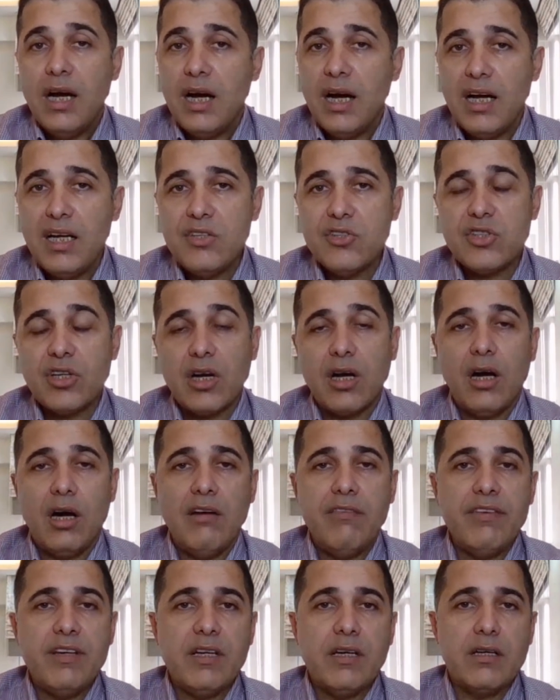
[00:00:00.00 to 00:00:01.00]
Ancak
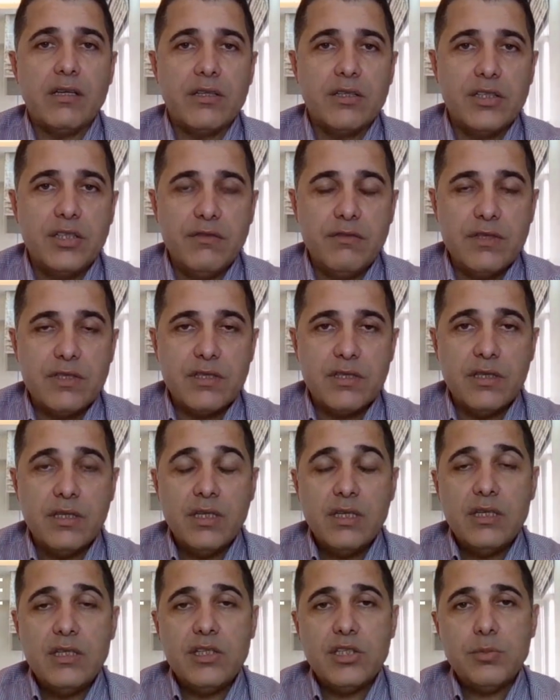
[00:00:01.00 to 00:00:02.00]
Afrika'nın kivisi
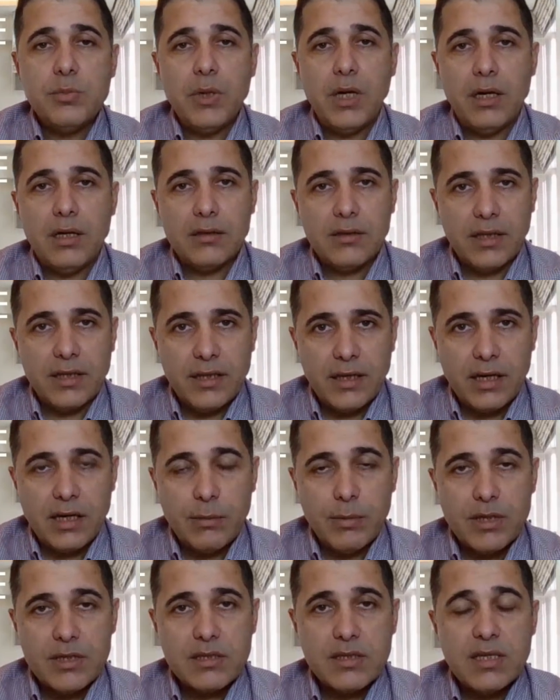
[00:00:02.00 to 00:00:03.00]
hiçbir halta
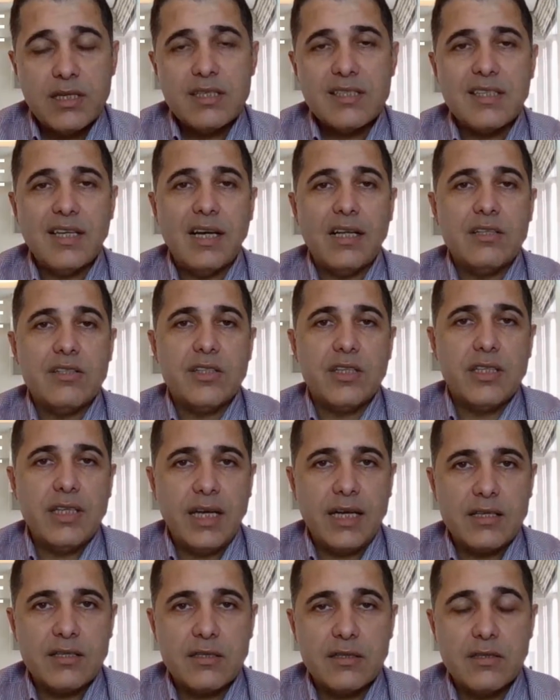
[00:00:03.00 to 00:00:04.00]
yaramaz. Sadece
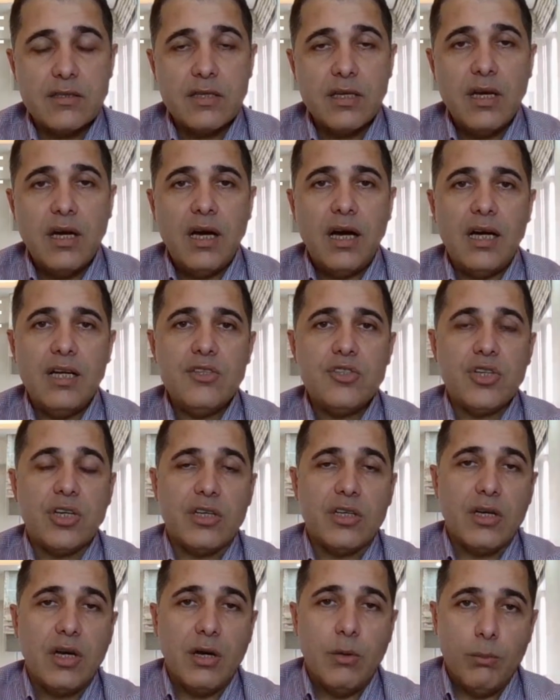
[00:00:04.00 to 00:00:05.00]
yersiniz. Ancak
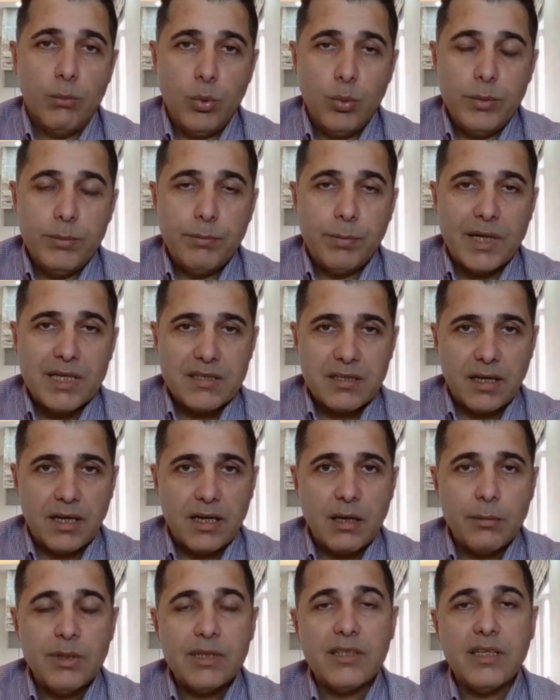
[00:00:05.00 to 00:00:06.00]
bu bir
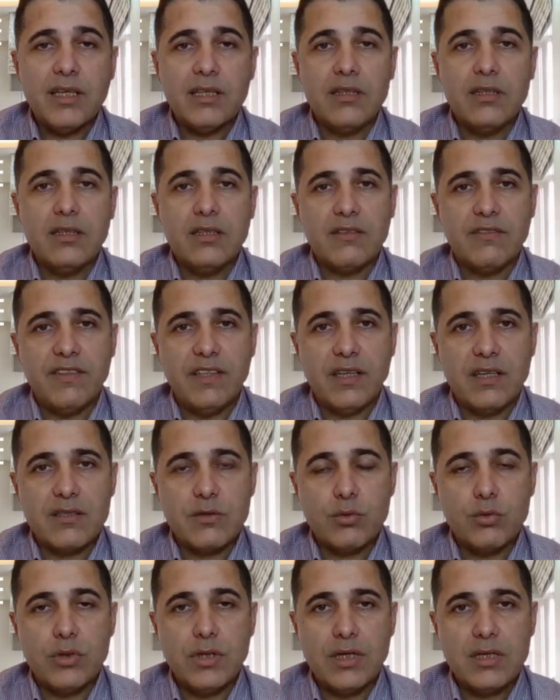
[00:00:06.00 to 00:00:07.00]
pazarlama tekniğidir
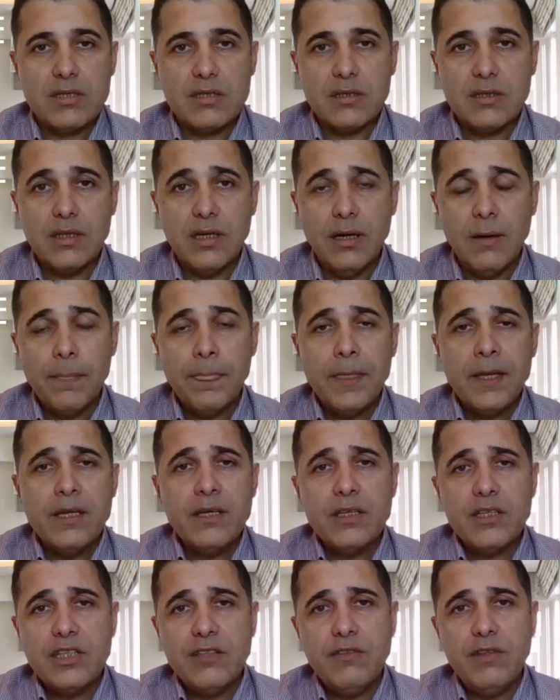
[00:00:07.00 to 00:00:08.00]
finans dünyasında.
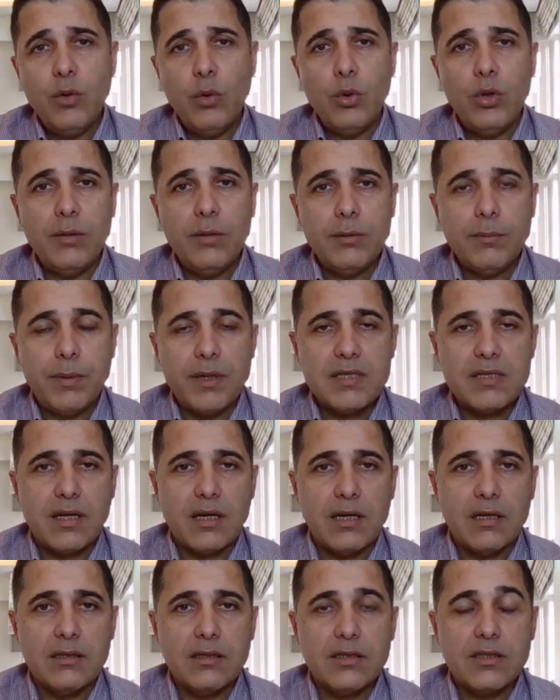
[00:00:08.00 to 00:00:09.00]
Kivi öyle bir
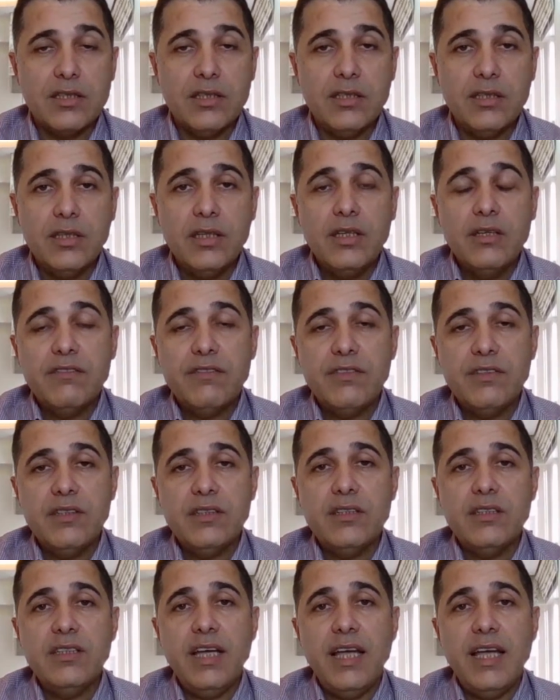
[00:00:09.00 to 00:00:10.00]
pazarlanır ki
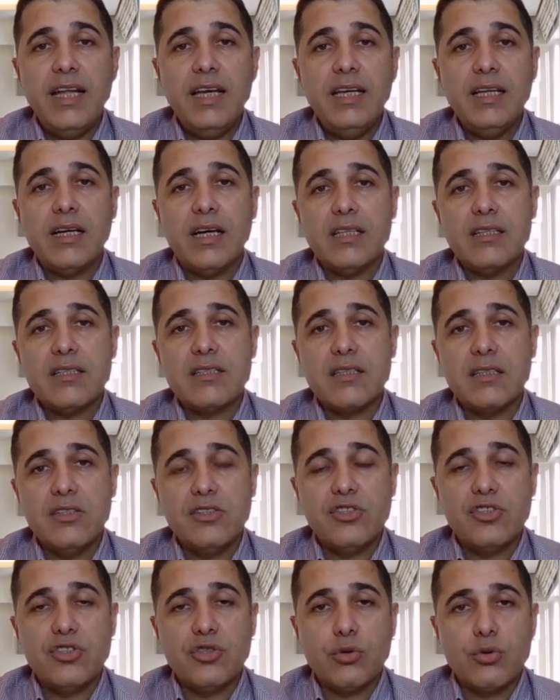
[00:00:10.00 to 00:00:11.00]
fındığı 50 kat
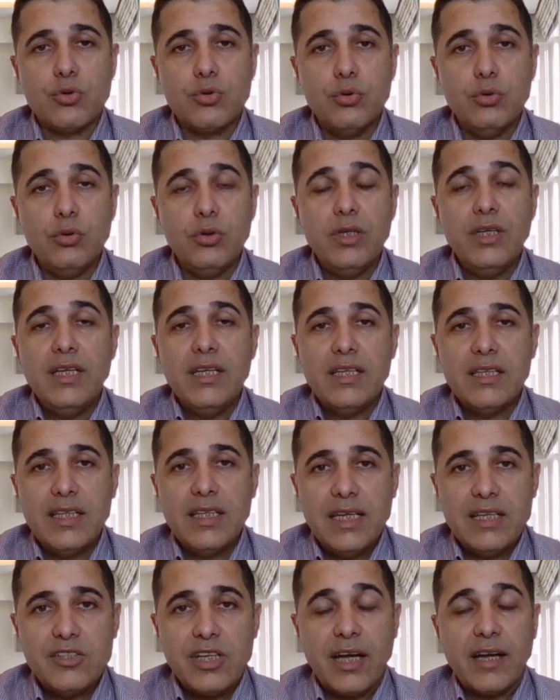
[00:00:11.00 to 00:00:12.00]
satış cirosunu
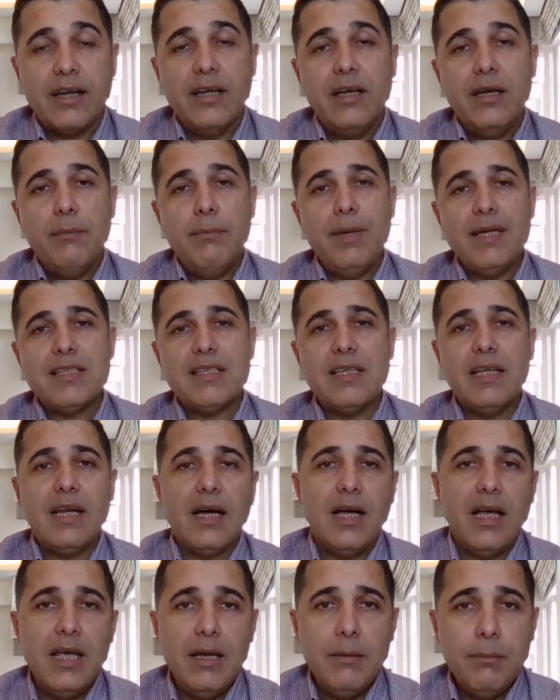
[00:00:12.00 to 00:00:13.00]
geçer.
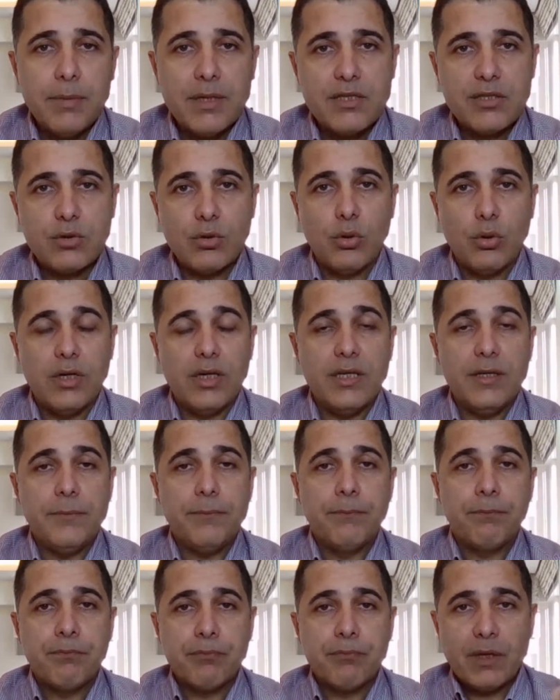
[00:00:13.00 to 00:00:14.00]
Mesela en basit örneği
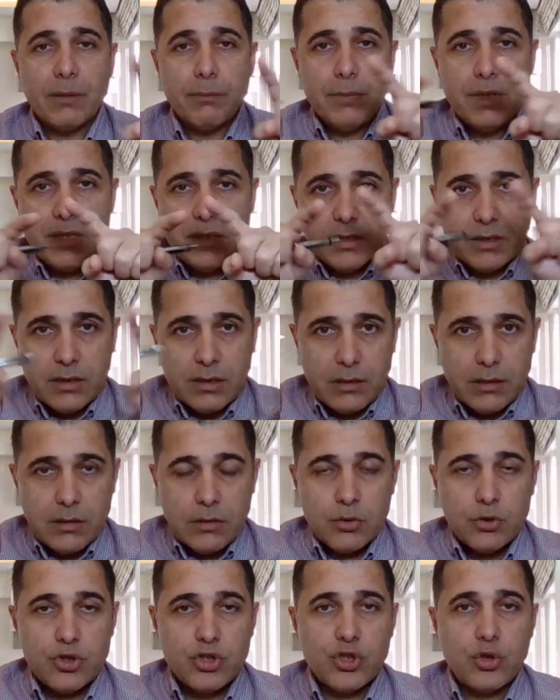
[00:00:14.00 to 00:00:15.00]
bir
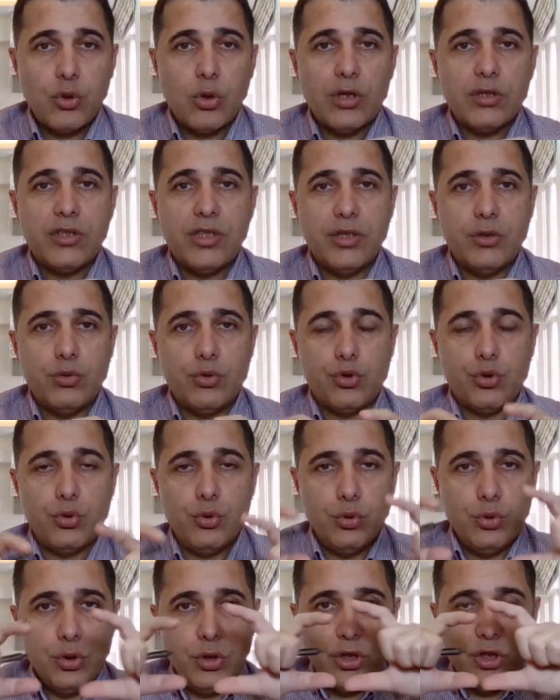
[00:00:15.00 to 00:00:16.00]
çikolatayı
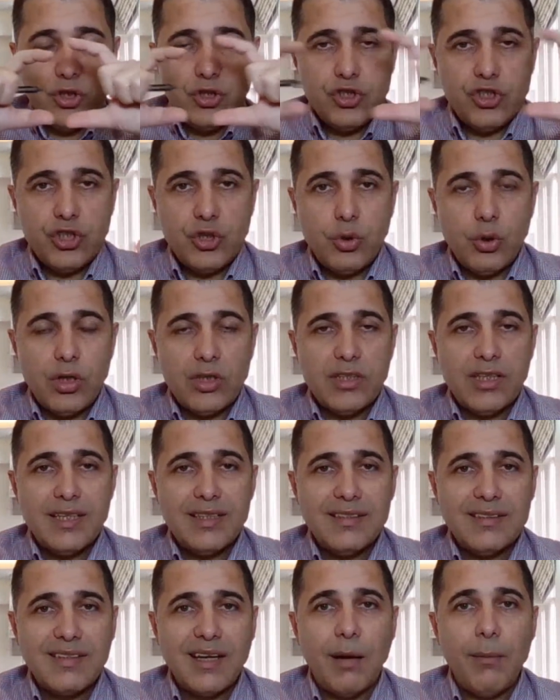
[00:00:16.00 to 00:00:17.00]
düşünün.
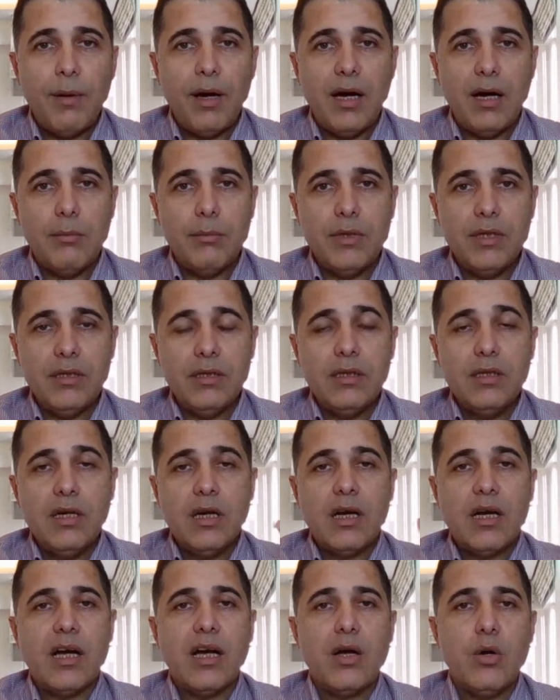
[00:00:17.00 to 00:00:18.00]
Çikolatanın tamamı
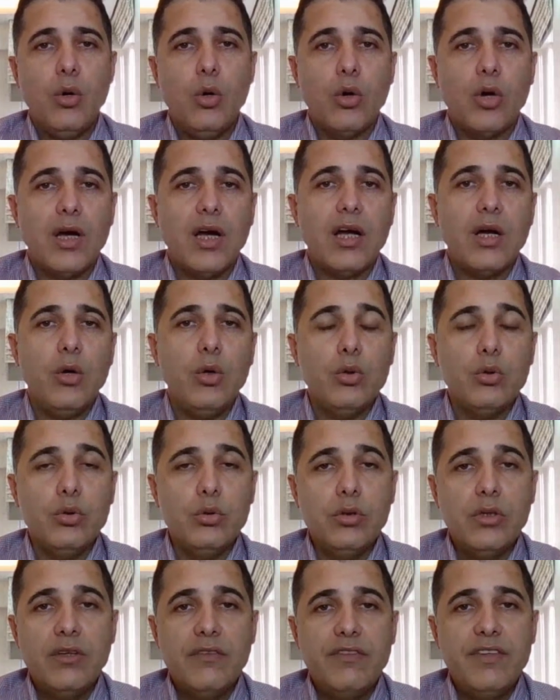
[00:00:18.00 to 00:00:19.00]
Kakao,
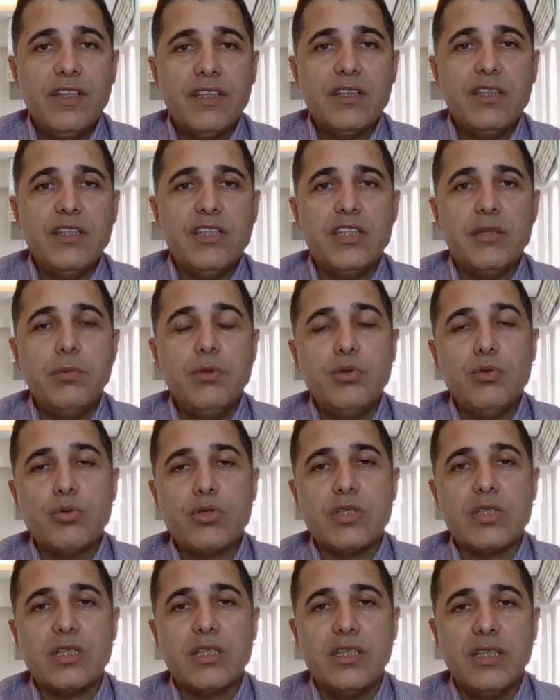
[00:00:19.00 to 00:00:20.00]
kakaonun fiyatı
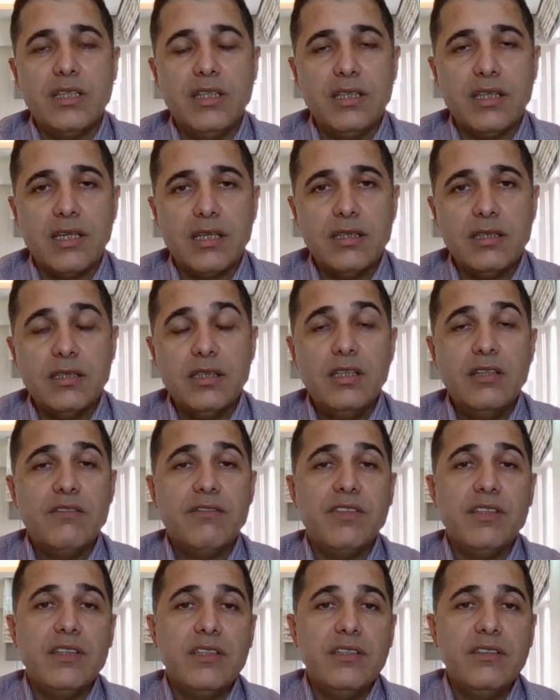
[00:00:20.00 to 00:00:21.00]
2147 liradır.
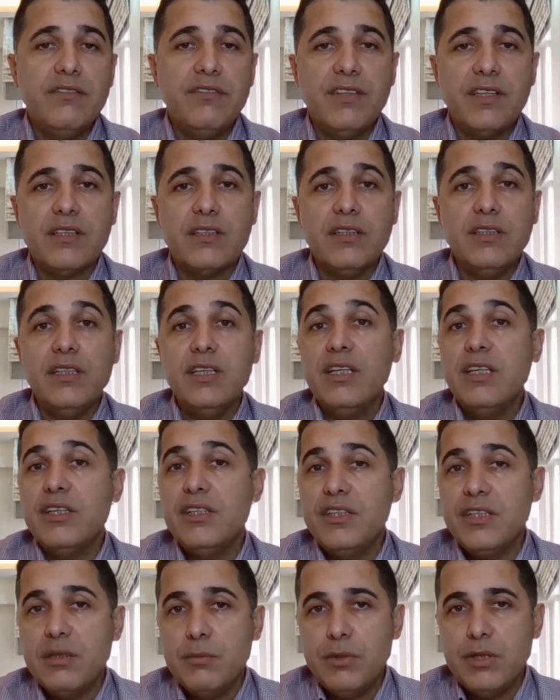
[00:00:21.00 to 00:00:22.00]
Fındığın fiyatı
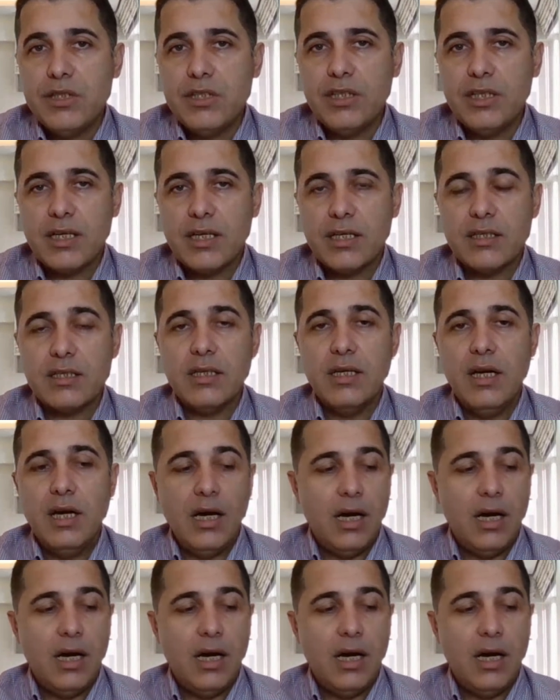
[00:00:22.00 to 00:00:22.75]
22 liradır.